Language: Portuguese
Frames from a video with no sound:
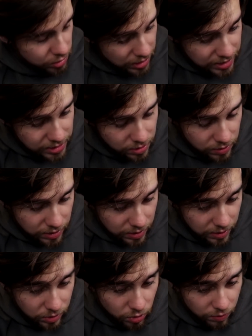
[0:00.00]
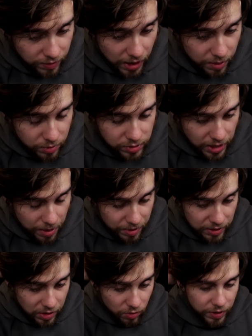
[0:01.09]
Se você nasceu em, em novembro,
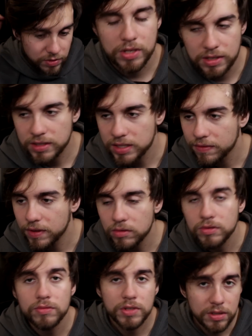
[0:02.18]
saiba que talvez você seja filho de um,